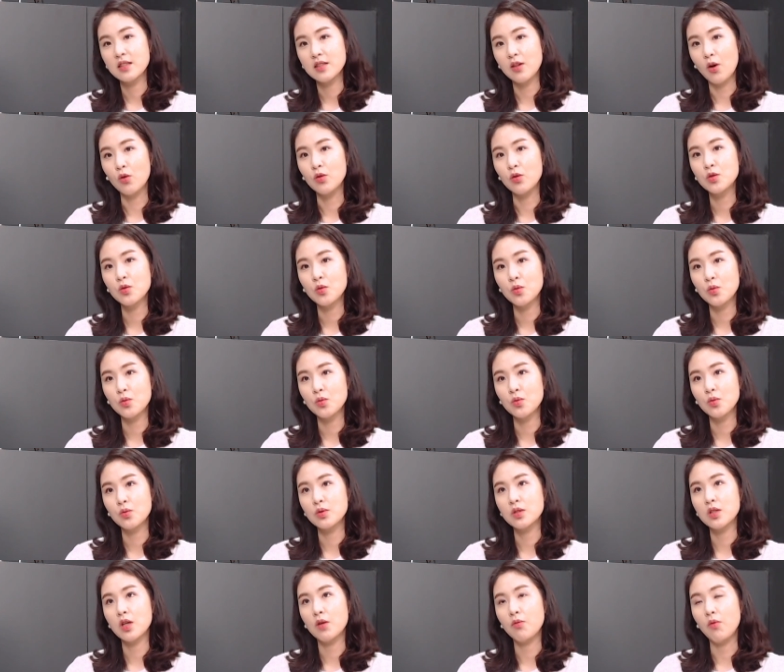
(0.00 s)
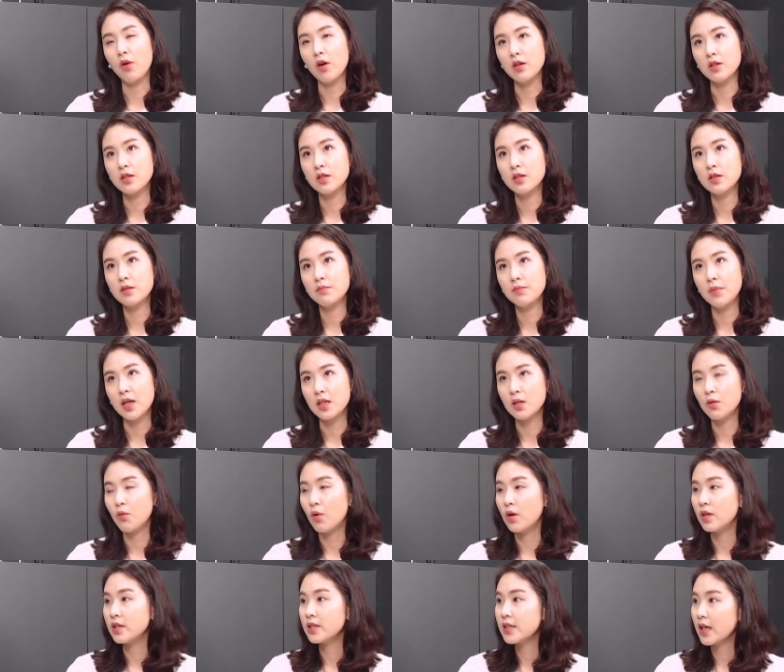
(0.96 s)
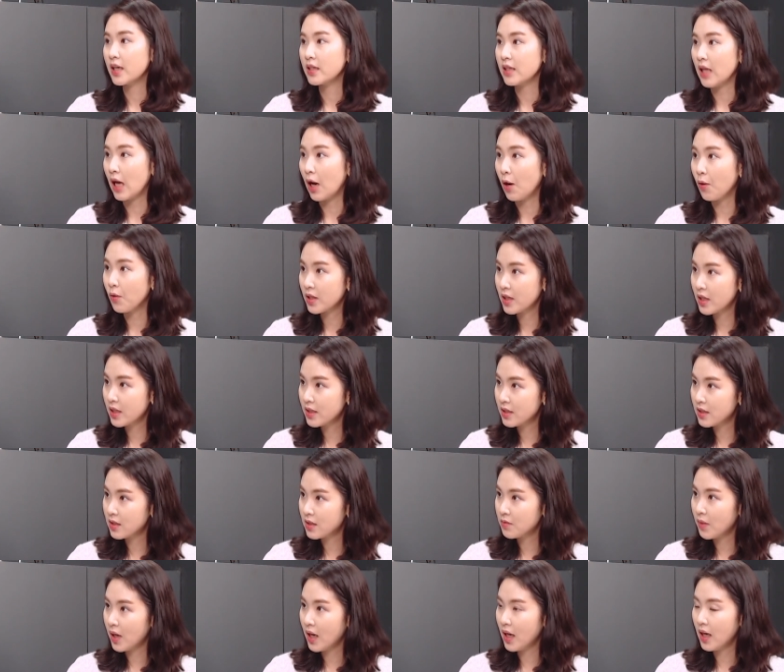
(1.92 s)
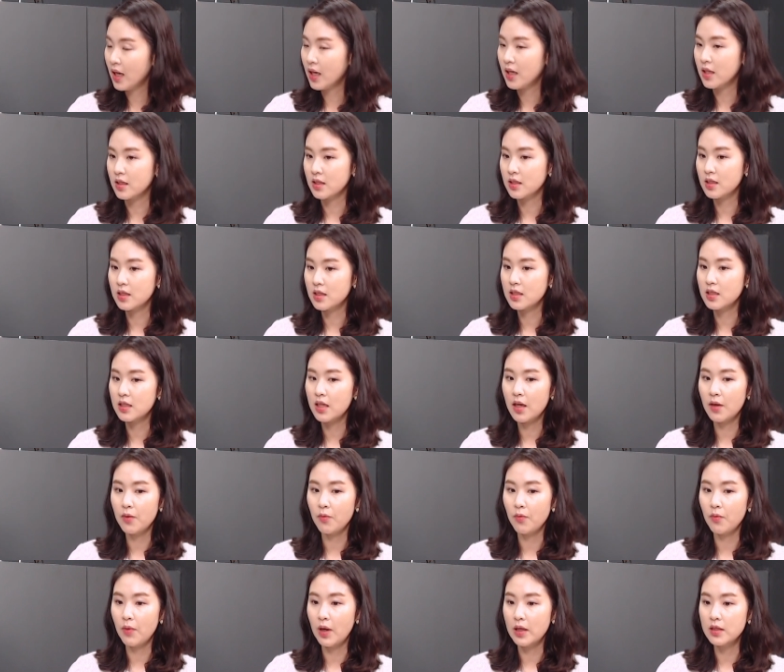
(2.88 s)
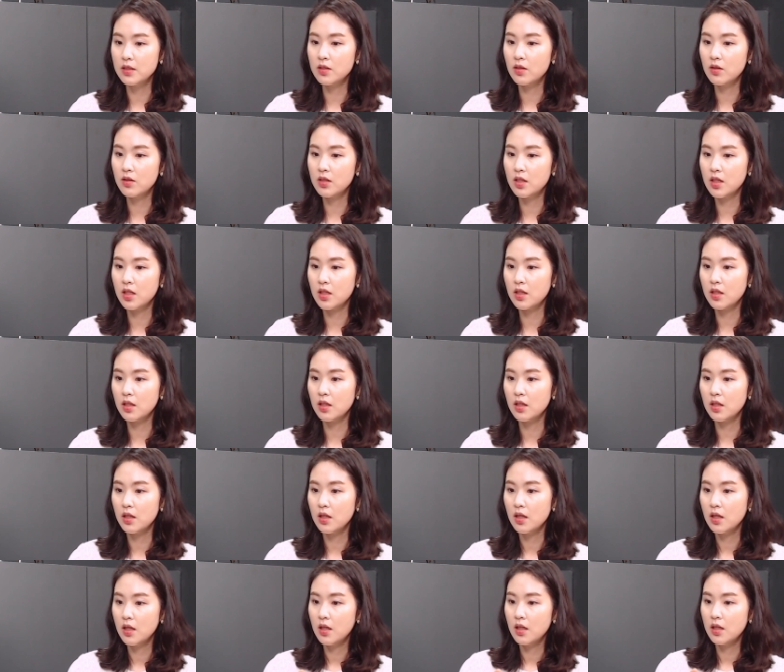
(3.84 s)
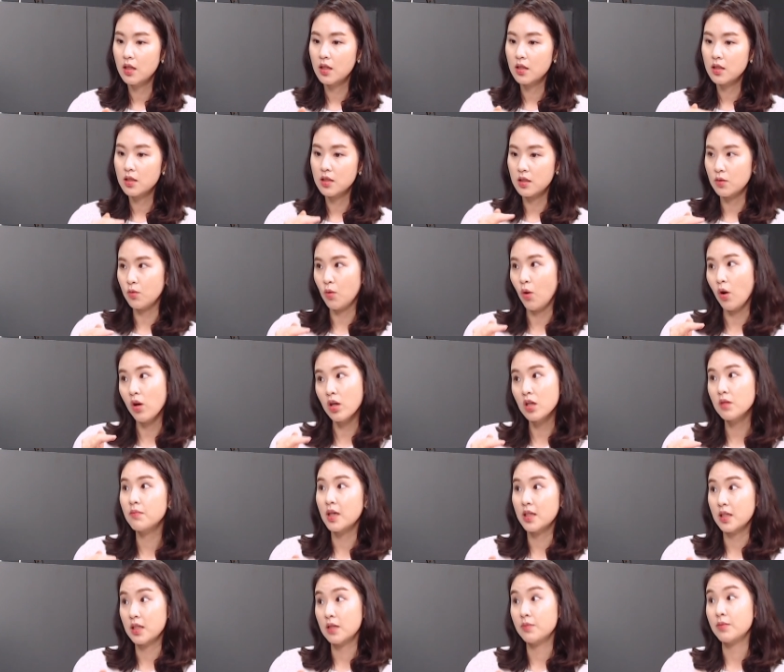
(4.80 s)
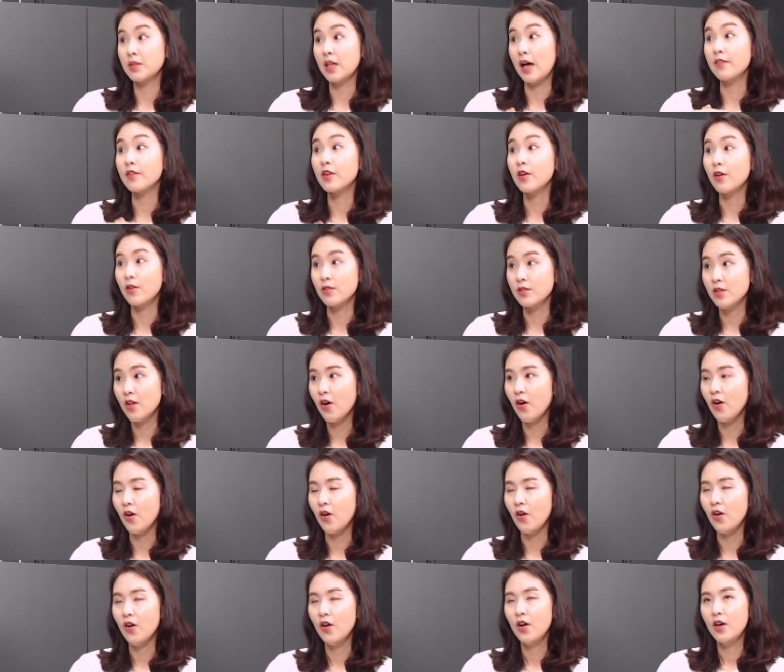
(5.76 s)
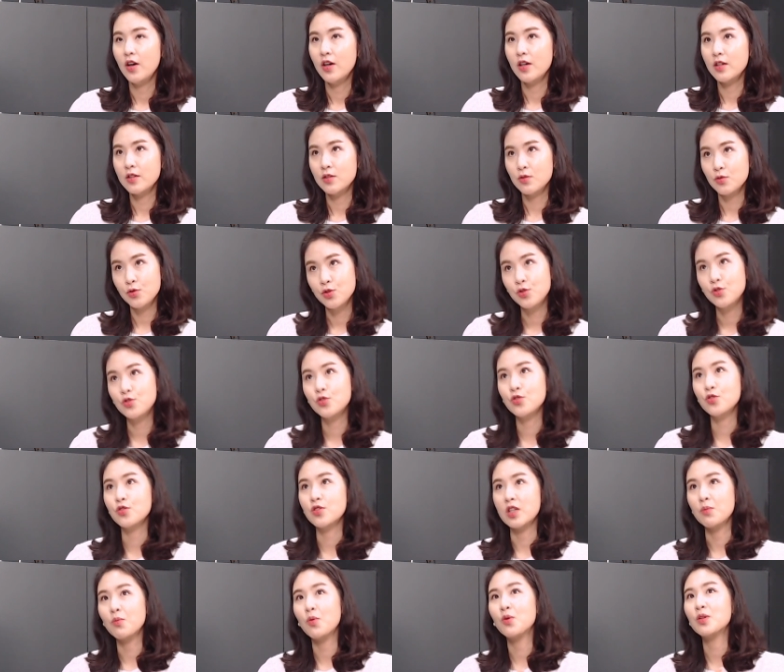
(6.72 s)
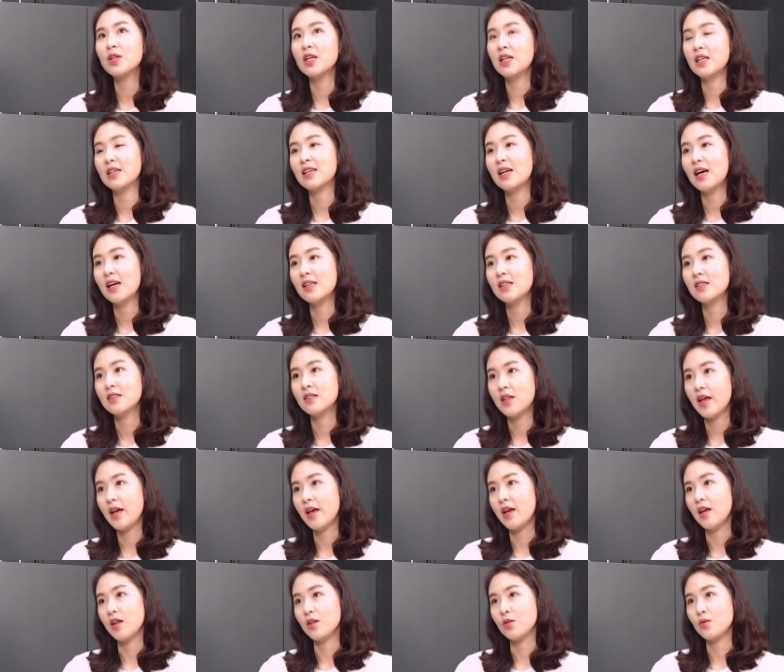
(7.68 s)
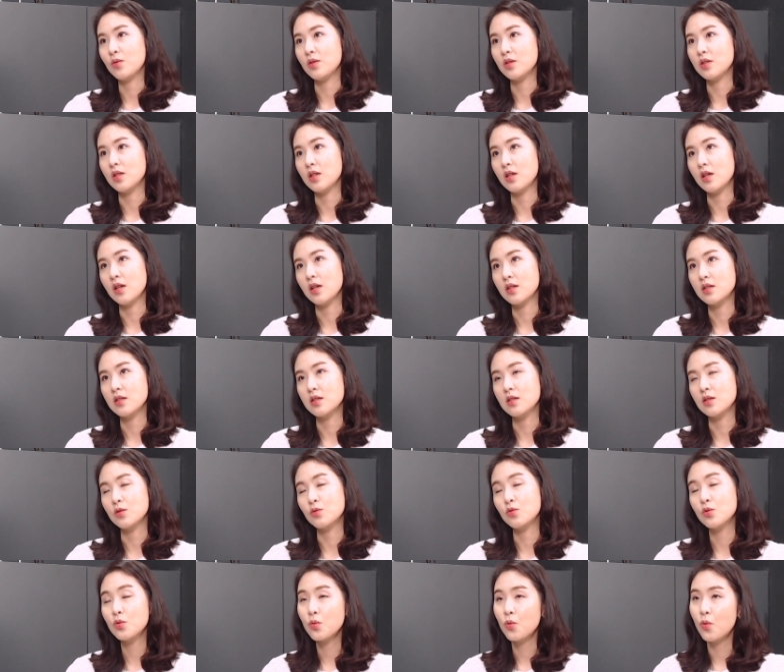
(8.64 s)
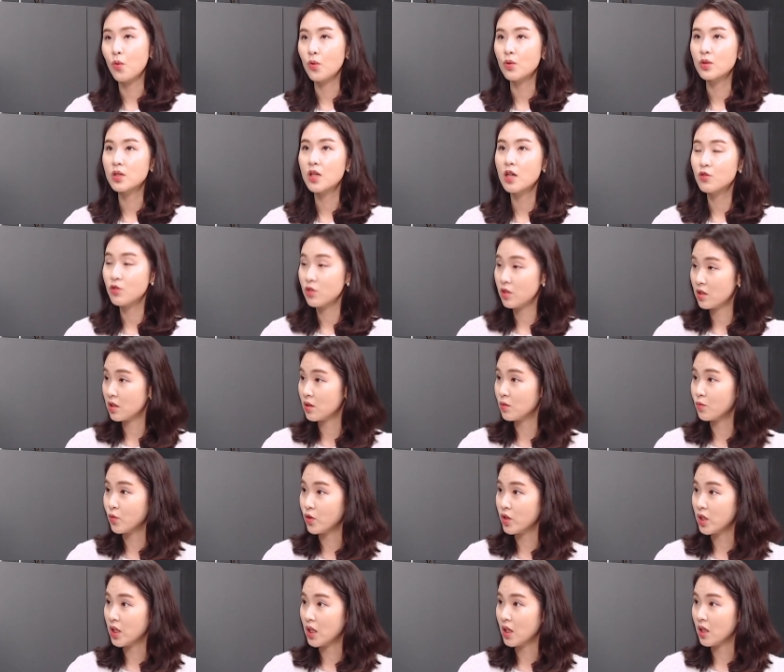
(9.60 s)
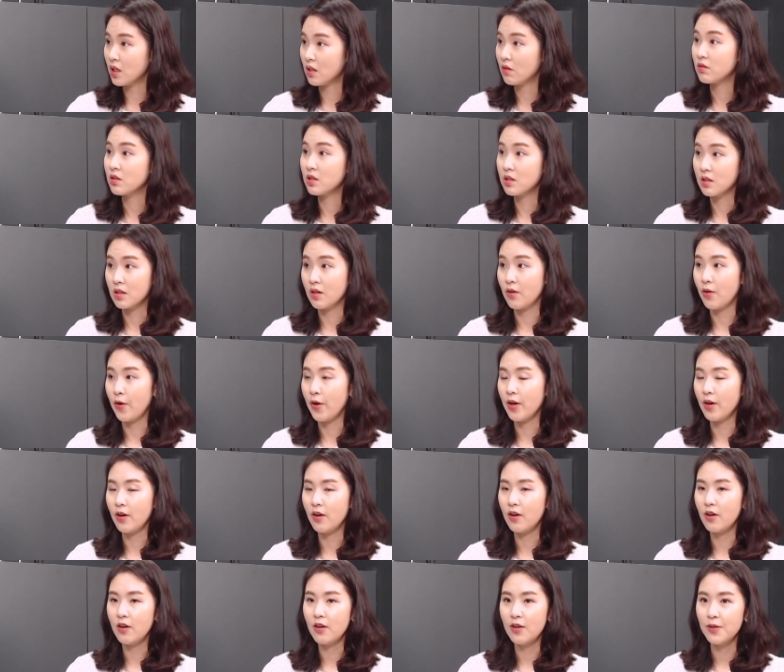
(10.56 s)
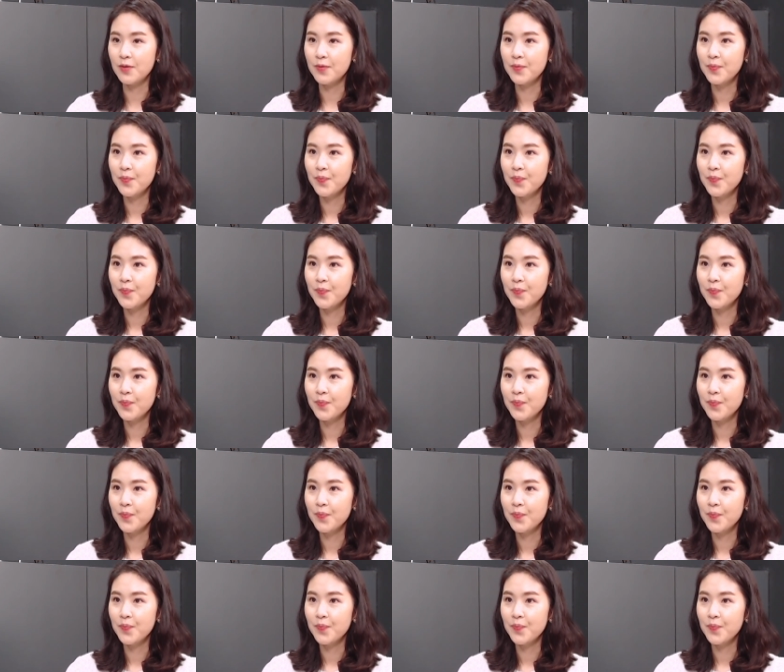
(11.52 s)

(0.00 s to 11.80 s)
어느 정도 제 월급만큼 월세가 나오긴 했지만 그게 완전히 그 월급만큼은 아니어서 구축 리모델링을 하는데 또 이제 그 공사해 주시는 분이 그러시는 거예요.